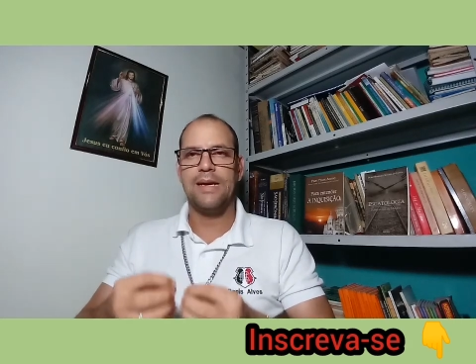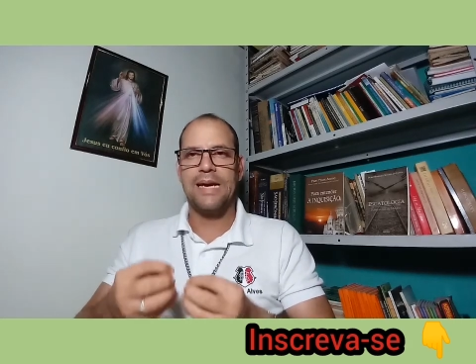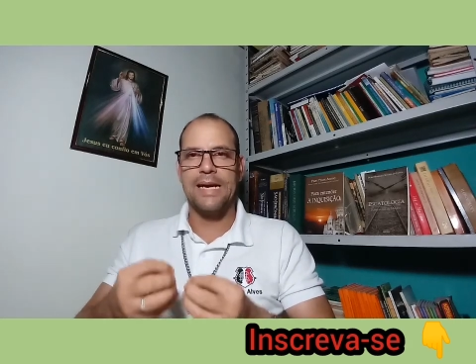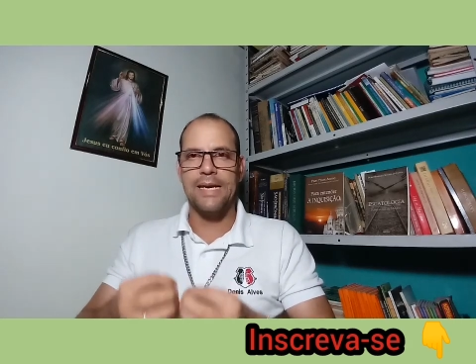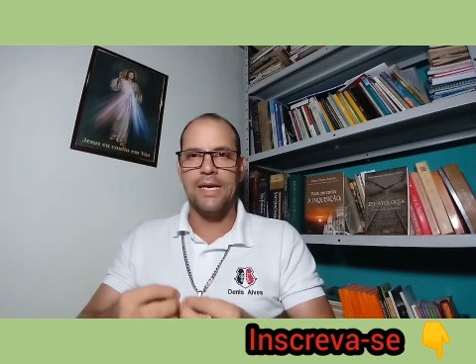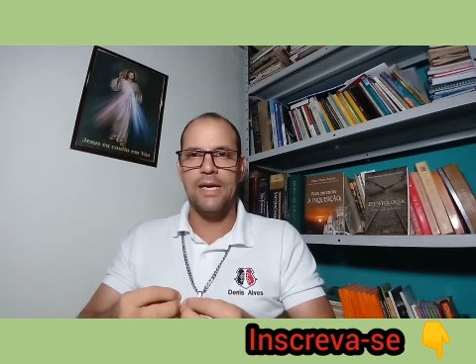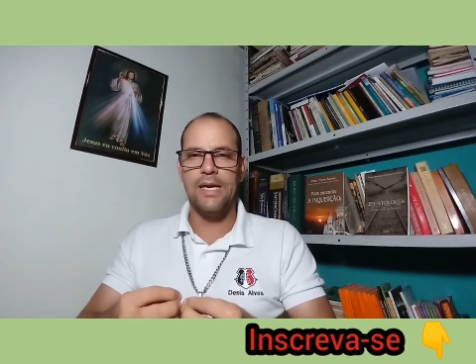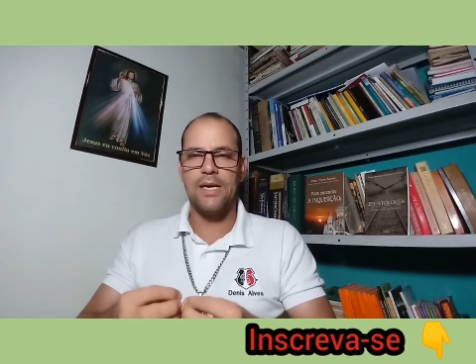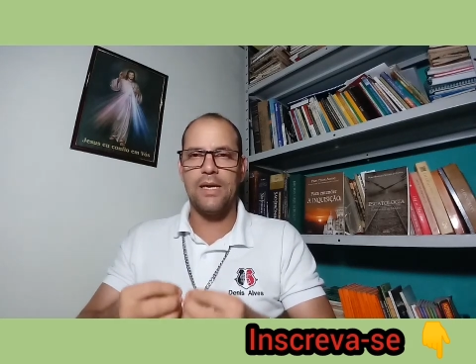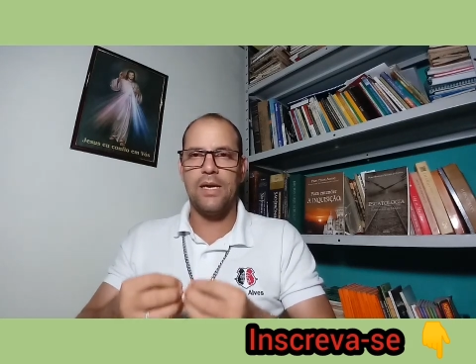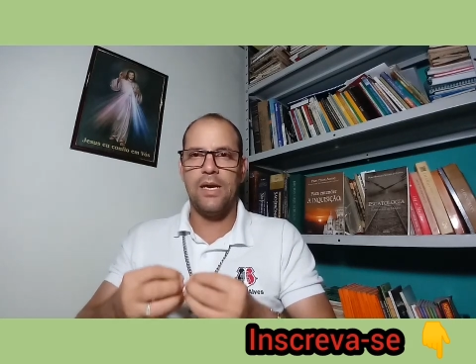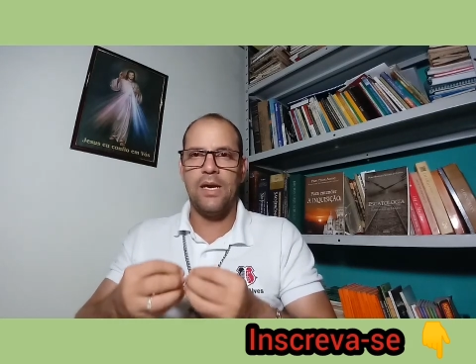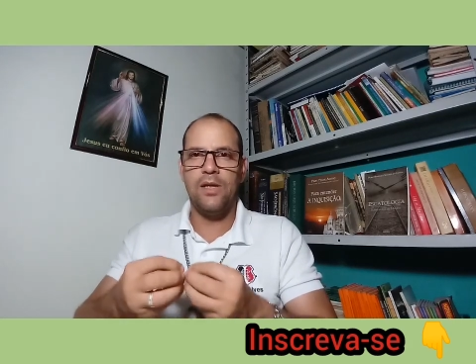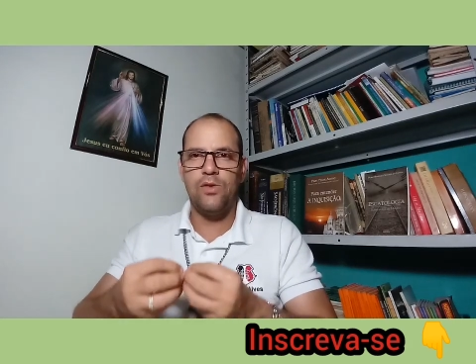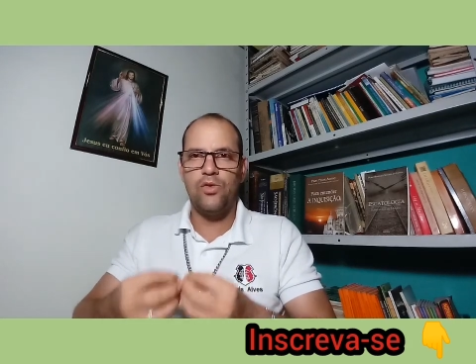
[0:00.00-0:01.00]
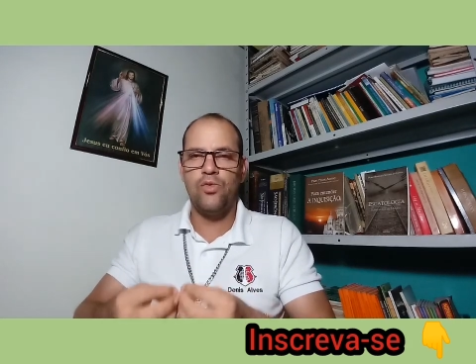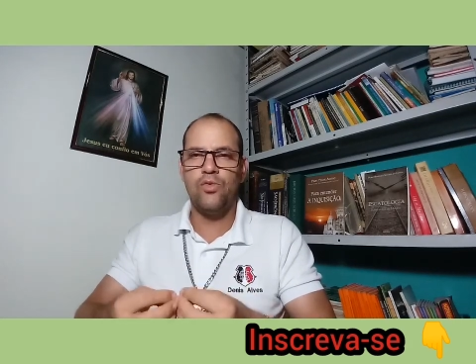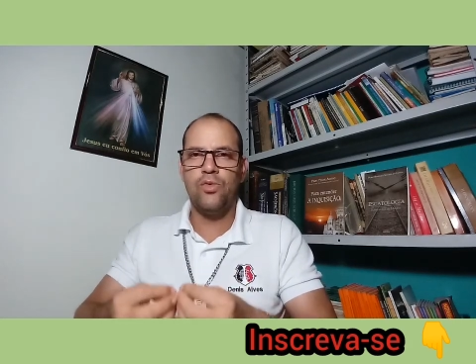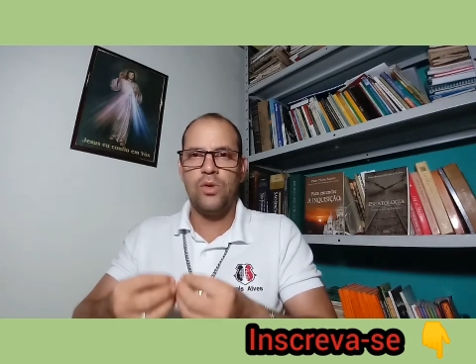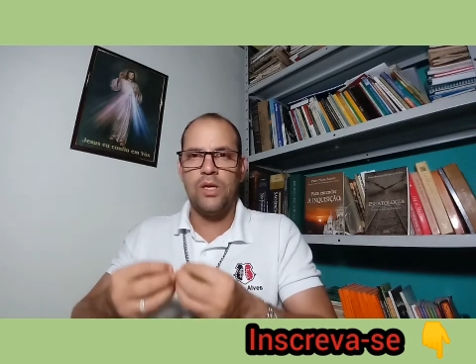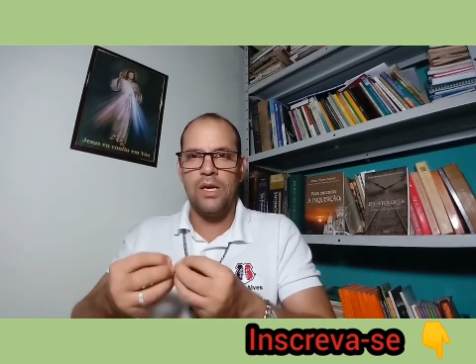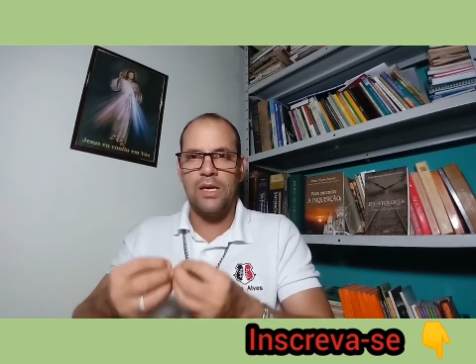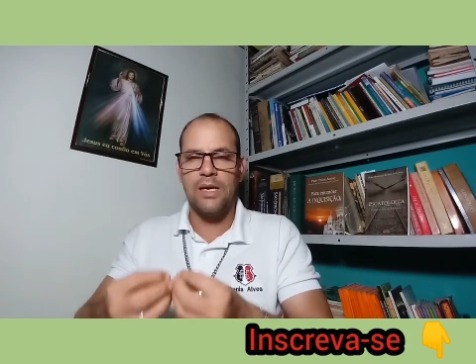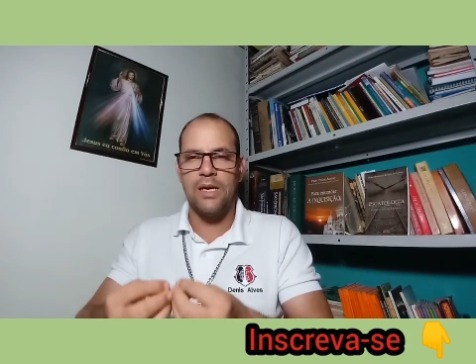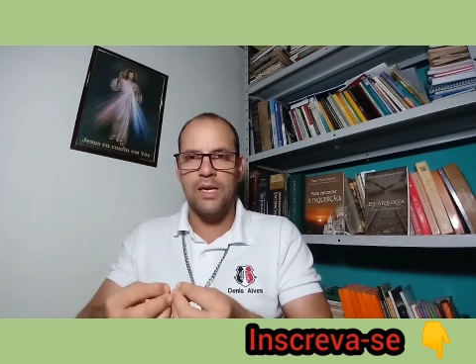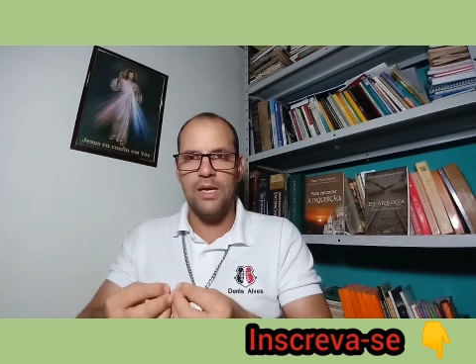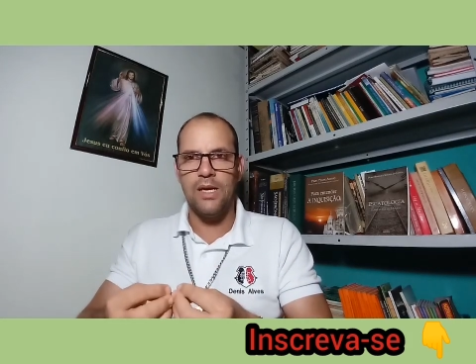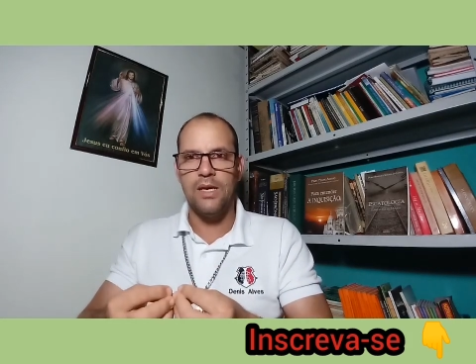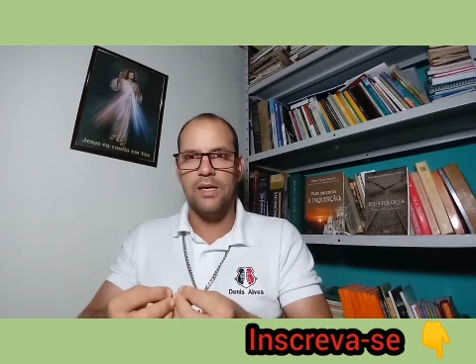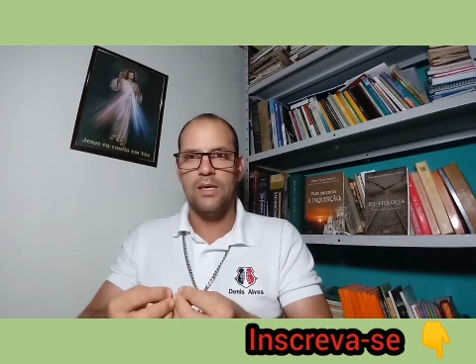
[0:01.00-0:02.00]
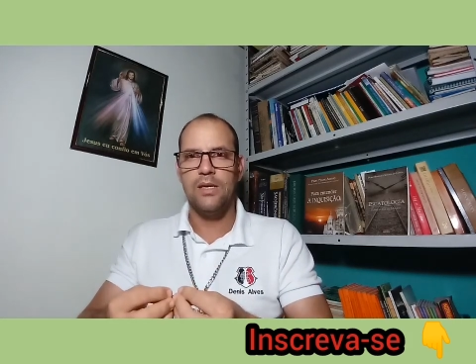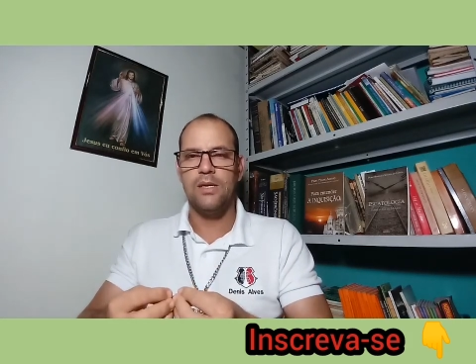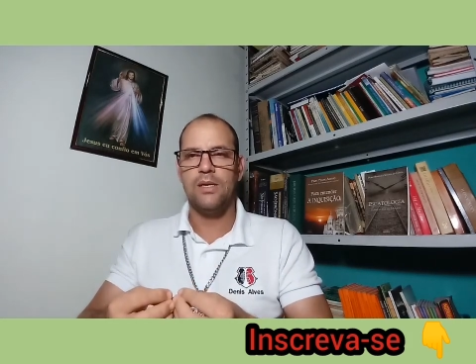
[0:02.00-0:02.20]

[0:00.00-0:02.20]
crer em tudo que crê